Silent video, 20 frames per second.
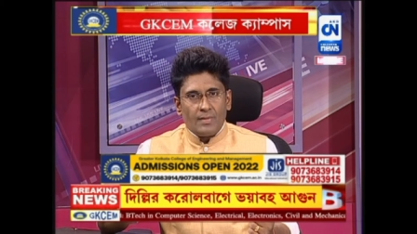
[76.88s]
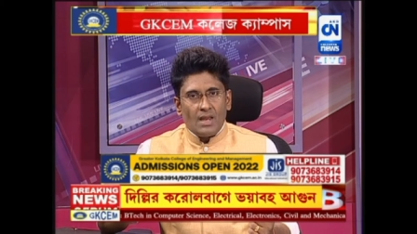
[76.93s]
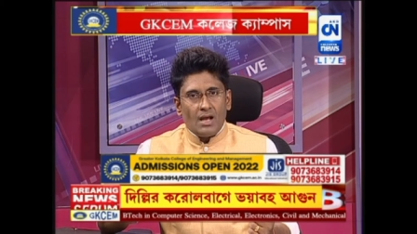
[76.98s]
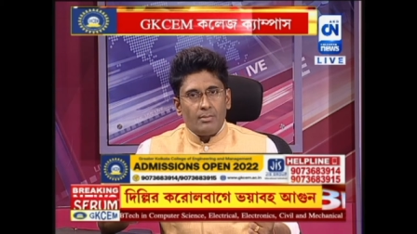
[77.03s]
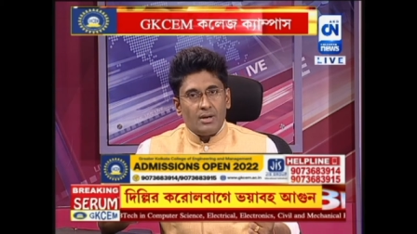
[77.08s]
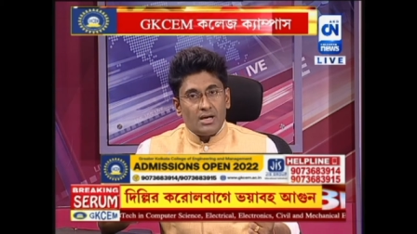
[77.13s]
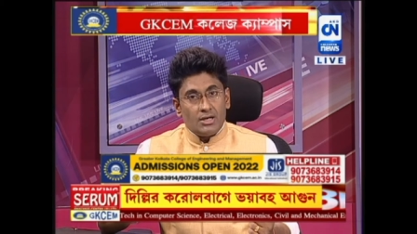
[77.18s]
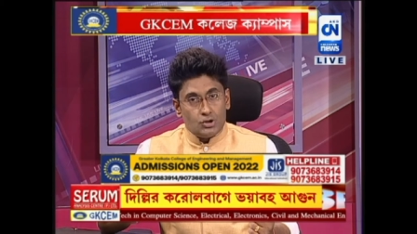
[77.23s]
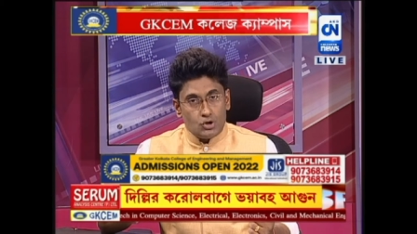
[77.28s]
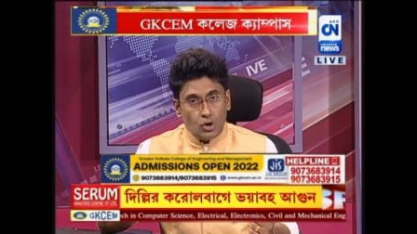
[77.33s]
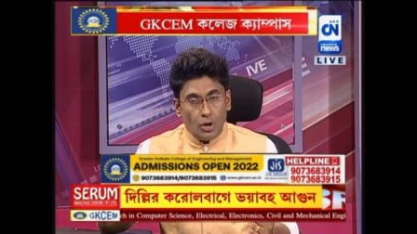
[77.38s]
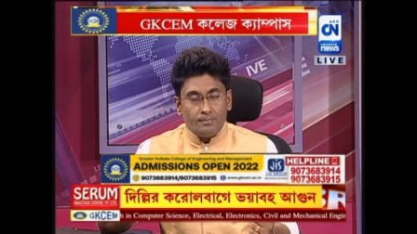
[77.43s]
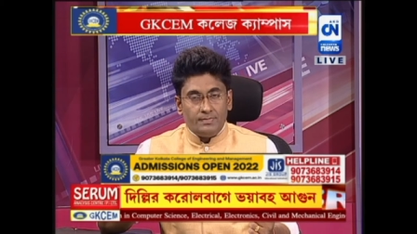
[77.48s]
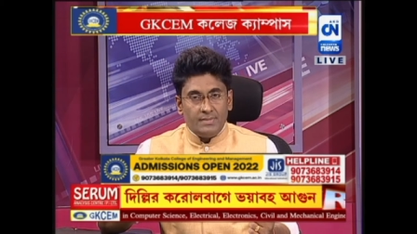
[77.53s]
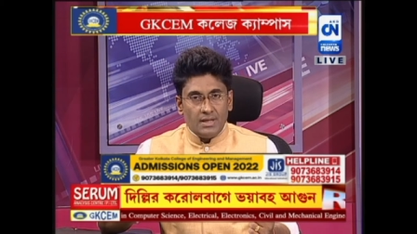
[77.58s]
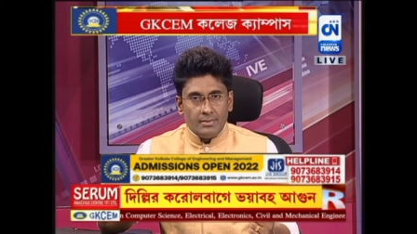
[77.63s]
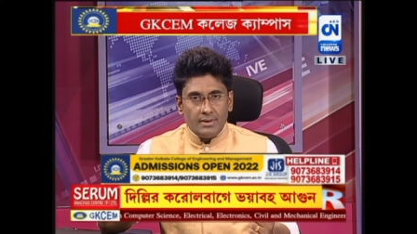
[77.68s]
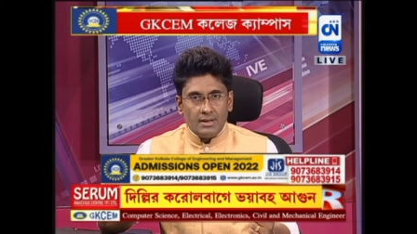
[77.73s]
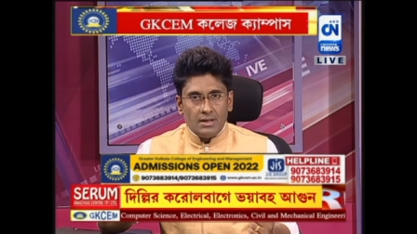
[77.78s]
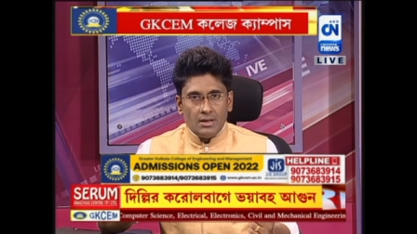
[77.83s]
আমাকে জব
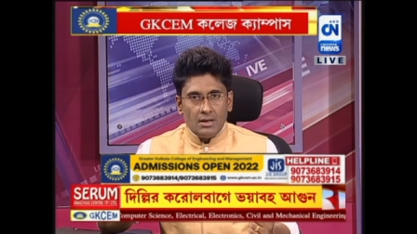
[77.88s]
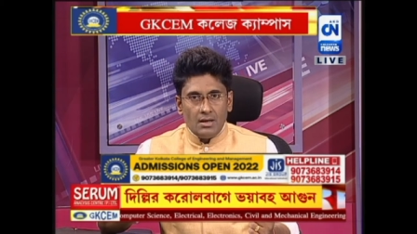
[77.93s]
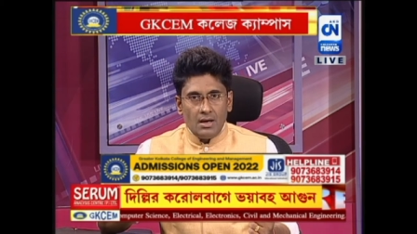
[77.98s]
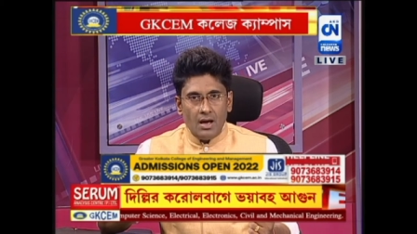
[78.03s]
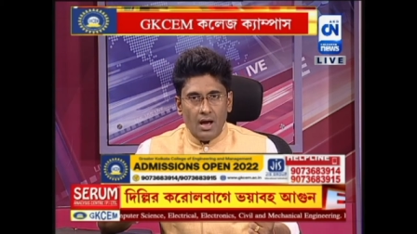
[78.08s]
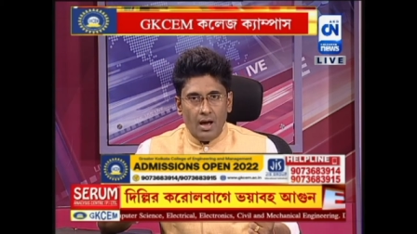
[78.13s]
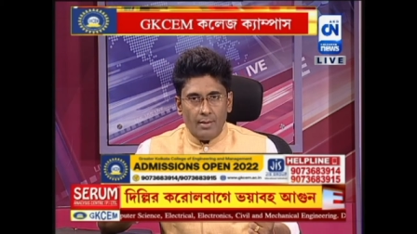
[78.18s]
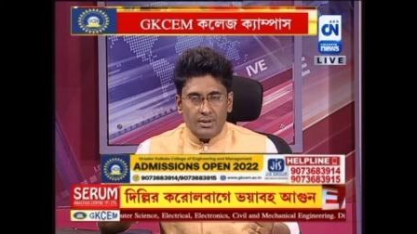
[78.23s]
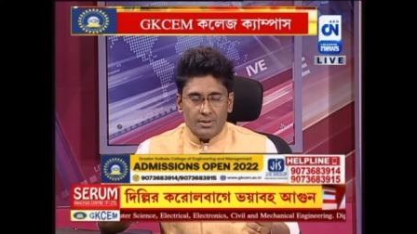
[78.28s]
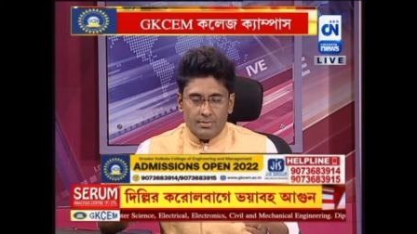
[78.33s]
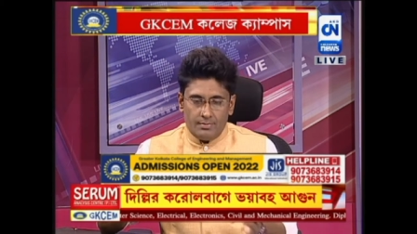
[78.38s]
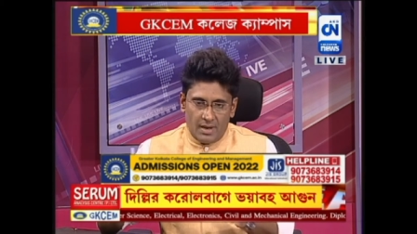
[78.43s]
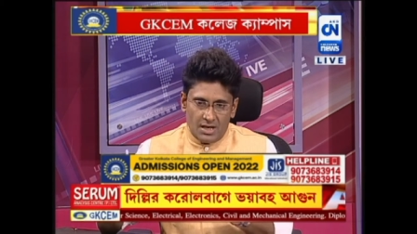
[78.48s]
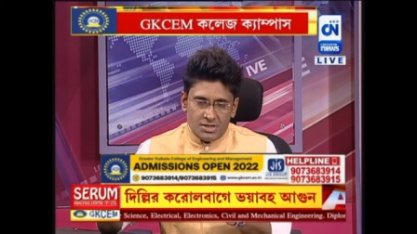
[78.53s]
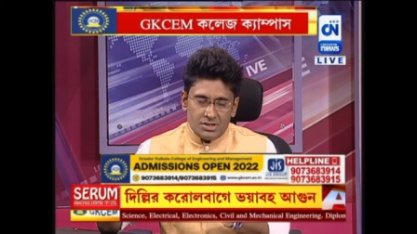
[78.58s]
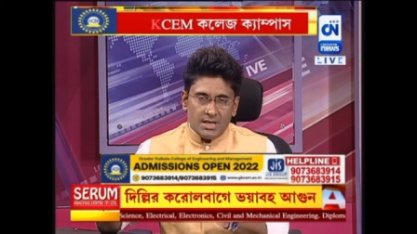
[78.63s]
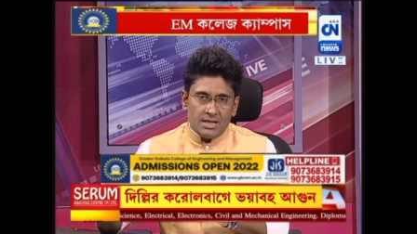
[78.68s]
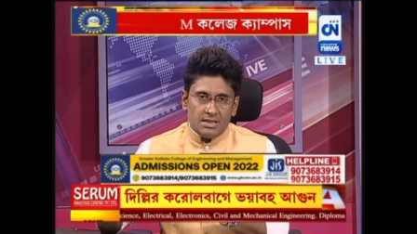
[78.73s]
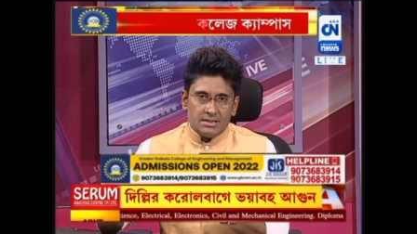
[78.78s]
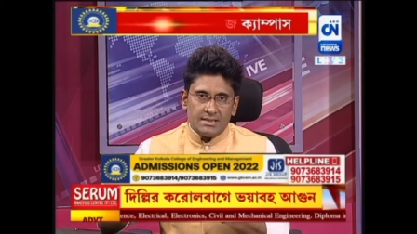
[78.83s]
দেবে আমি
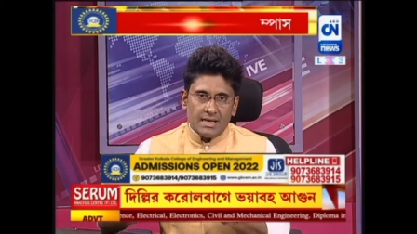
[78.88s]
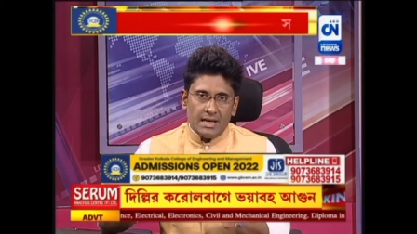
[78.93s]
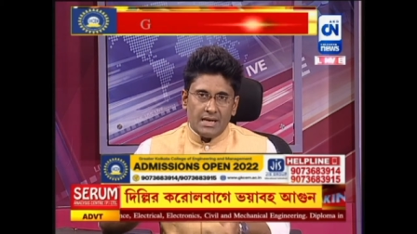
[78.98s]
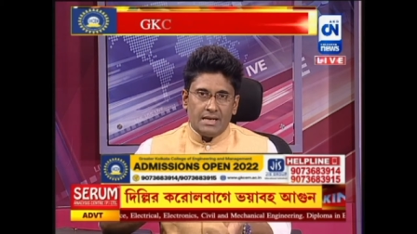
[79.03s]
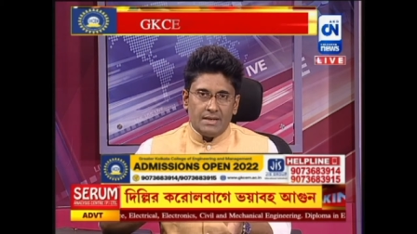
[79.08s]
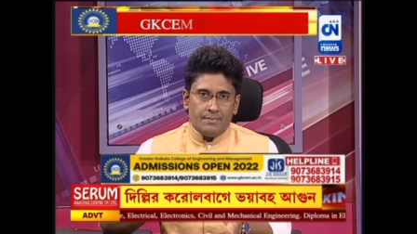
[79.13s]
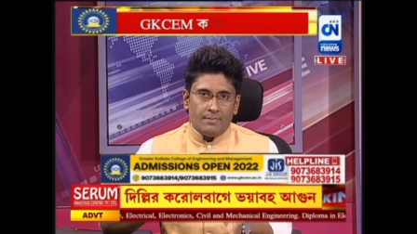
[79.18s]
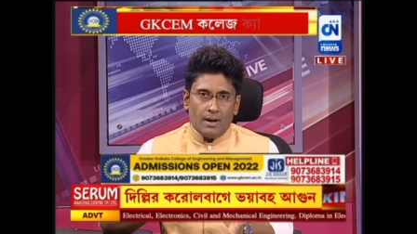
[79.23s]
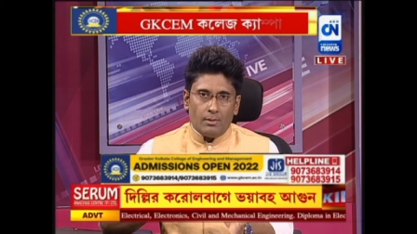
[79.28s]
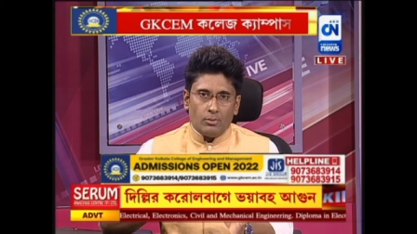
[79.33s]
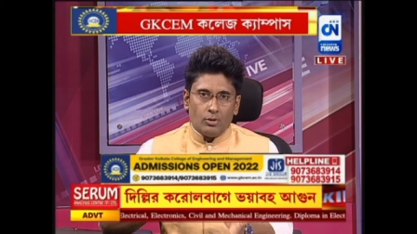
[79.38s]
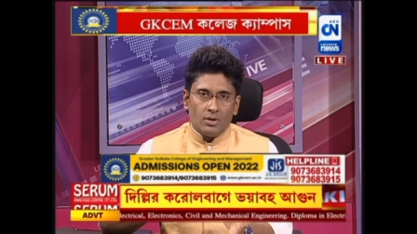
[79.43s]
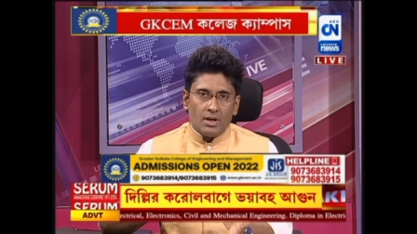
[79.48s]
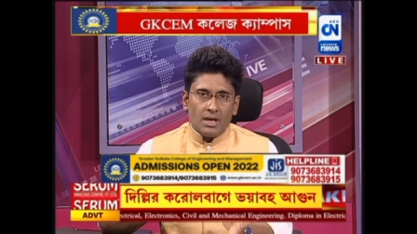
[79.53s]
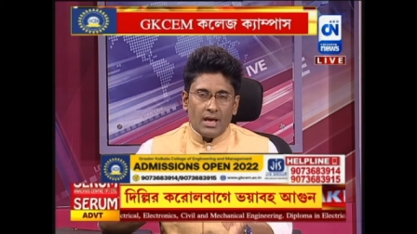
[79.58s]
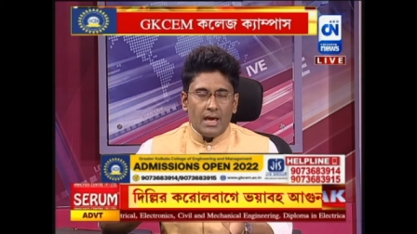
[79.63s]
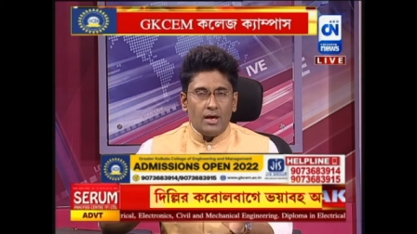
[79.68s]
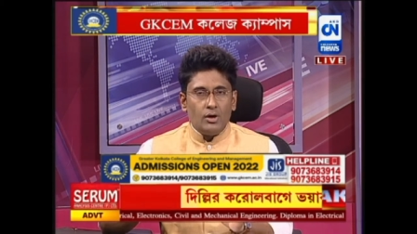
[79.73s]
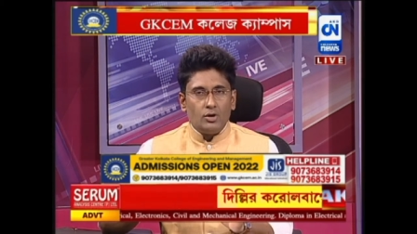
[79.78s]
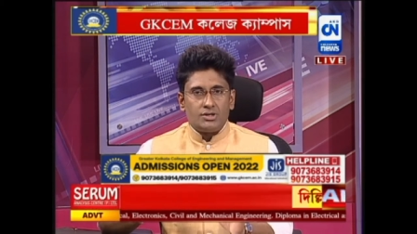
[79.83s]
মাস গেলে স্যালারি পাবো
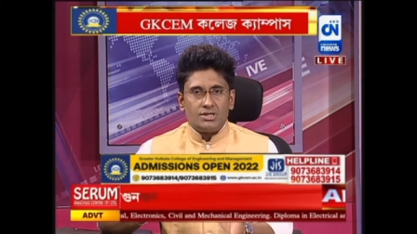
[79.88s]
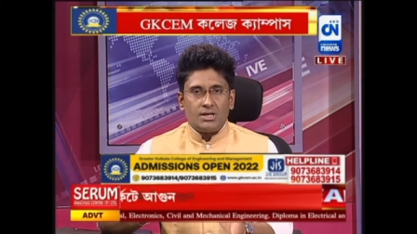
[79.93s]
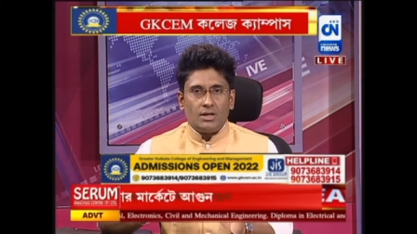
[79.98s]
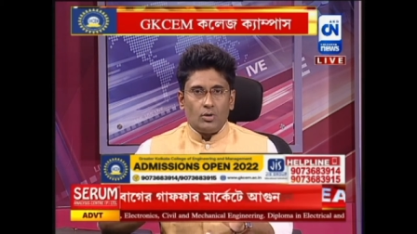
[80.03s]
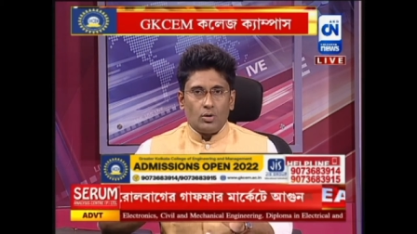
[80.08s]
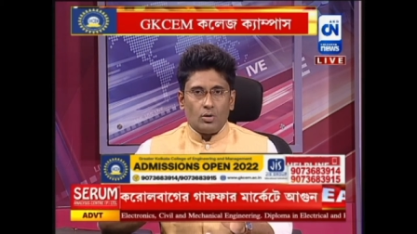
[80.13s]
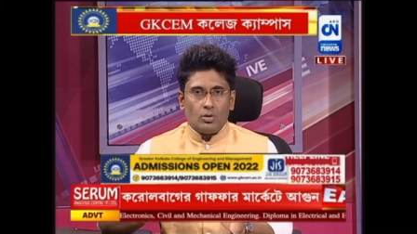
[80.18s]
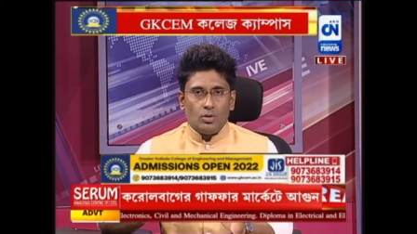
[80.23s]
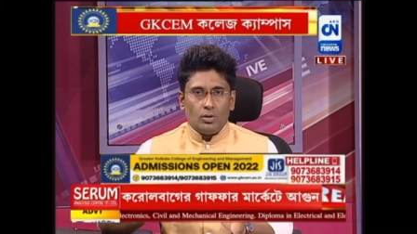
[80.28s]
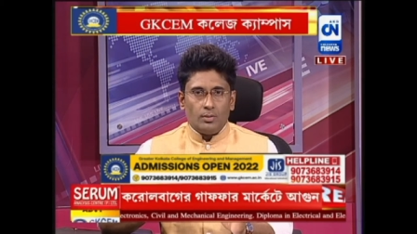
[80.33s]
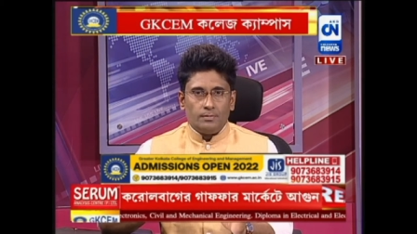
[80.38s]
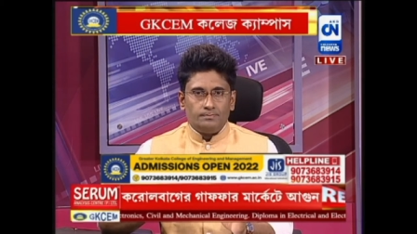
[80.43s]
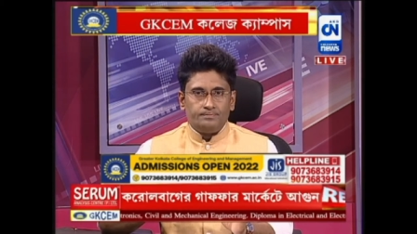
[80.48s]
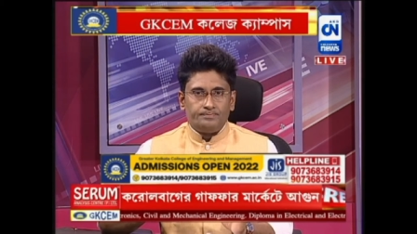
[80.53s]
এই হচ্ছে লক্ষ্য